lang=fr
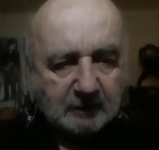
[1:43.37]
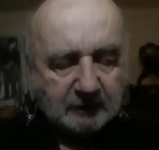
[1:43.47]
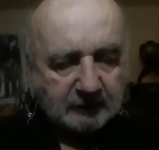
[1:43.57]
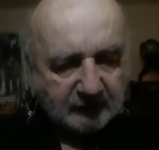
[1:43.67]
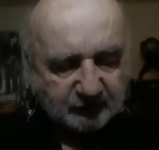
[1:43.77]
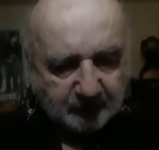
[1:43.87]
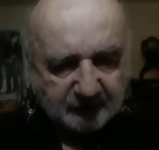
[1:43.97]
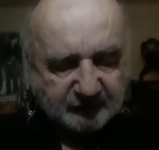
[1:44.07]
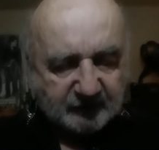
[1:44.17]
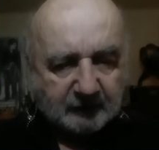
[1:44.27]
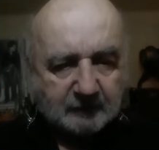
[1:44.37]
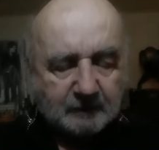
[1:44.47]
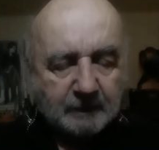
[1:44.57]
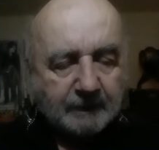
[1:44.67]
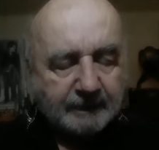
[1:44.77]
l'Esprit Saint,
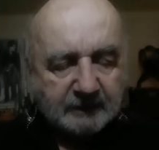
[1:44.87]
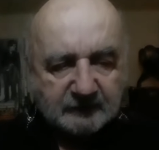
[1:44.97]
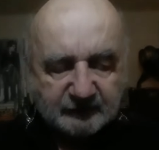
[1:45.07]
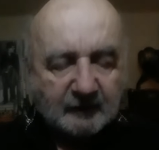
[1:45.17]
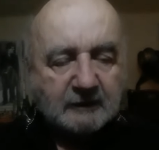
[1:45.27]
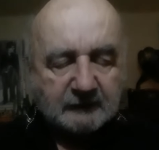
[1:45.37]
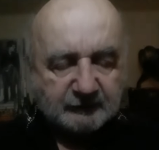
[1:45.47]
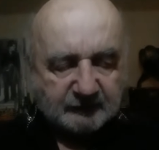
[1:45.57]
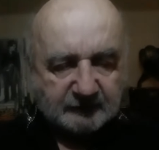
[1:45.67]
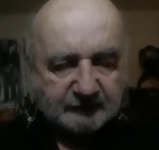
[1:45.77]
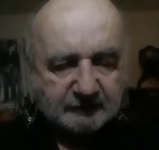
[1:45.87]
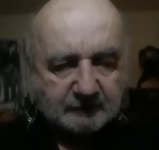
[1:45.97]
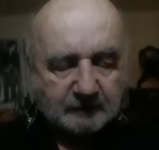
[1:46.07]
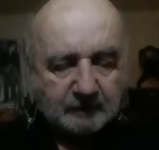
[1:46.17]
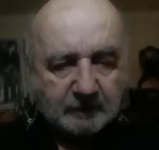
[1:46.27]
ça existe,
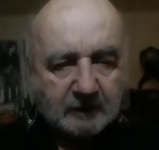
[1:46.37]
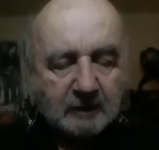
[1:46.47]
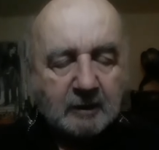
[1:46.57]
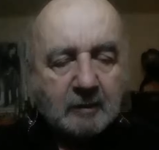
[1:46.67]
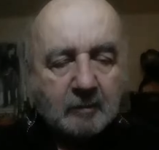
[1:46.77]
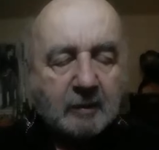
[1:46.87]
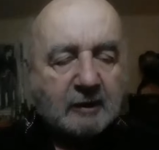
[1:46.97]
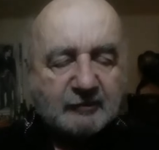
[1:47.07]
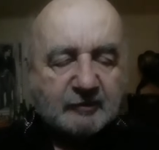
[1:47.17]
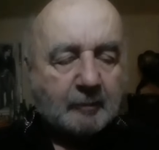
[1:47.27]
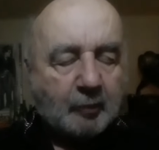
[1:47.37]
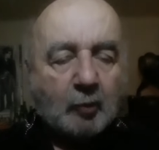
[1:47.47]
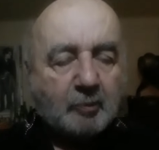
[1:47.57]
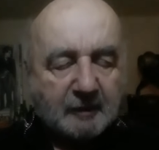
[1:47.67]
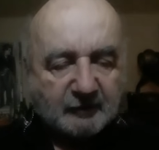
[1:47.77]
mais c'est pas
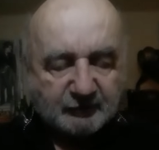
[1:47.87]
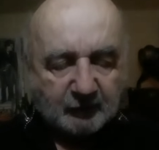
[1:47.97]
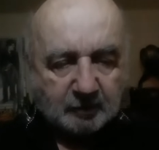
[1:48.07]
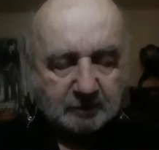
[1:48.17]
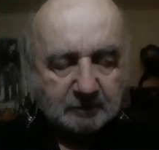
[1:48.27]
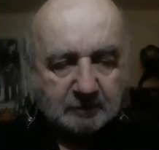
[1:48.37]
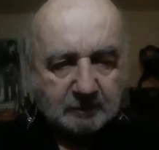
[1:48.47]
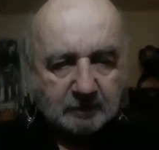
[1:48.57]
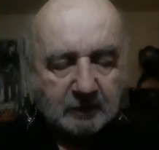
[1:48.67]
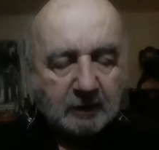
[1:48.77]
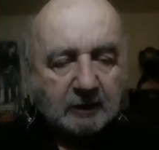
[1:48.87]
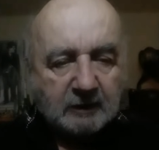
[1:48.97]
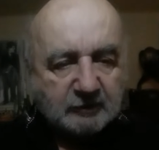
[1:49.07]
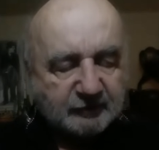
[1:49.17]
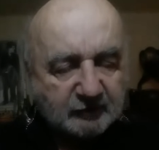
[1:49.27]
une personne.
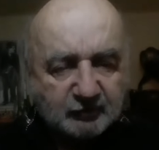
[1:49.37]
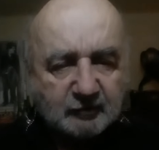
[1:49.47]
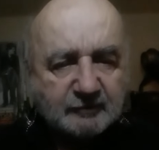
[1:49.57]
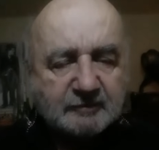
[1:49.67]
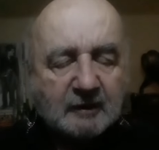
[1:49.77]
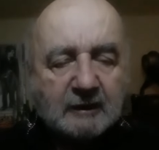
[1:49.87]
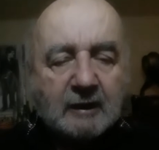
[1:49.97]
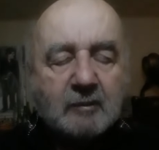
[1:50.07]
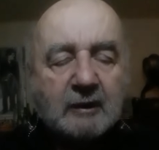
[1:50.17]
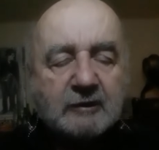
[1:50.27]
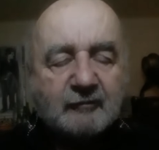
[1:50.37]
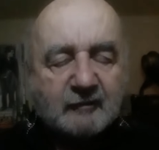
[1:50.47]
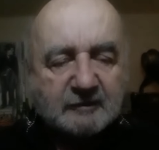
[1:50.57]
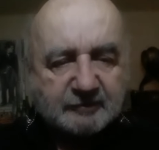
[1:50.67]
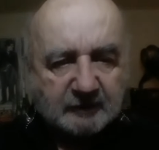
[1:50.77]
C'est juste la
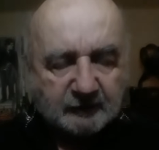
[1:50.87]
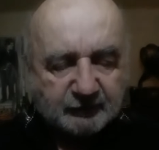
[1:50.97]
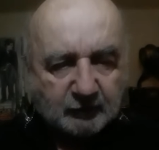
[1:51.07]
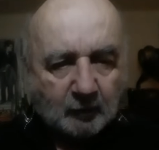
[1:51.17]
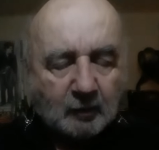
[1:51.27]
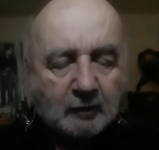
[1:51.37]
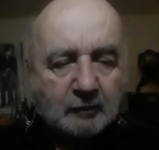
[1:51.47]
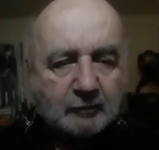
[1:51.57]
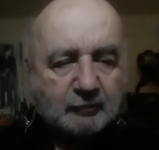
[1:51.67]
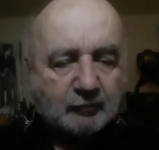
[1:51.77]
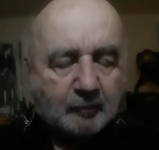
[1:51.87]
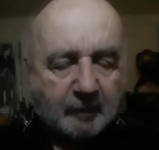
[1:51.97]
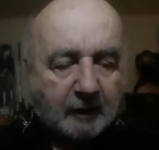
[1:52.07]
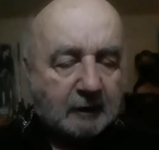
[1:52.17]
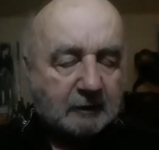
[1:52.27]
manifestation du
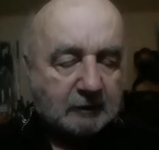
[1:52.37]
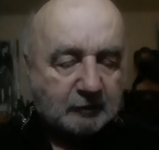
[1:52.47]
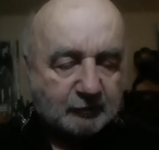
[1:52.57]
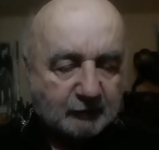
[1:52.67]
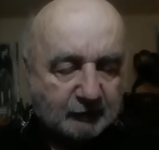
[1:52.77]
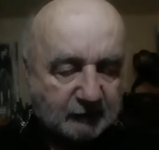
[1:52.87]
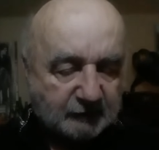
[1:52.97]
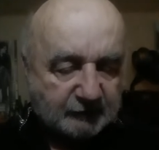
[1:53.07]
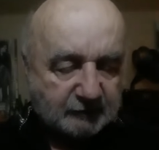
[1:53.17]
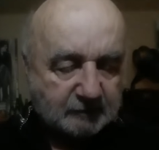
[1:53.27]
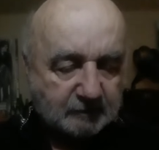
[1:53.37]
Père et du Fils.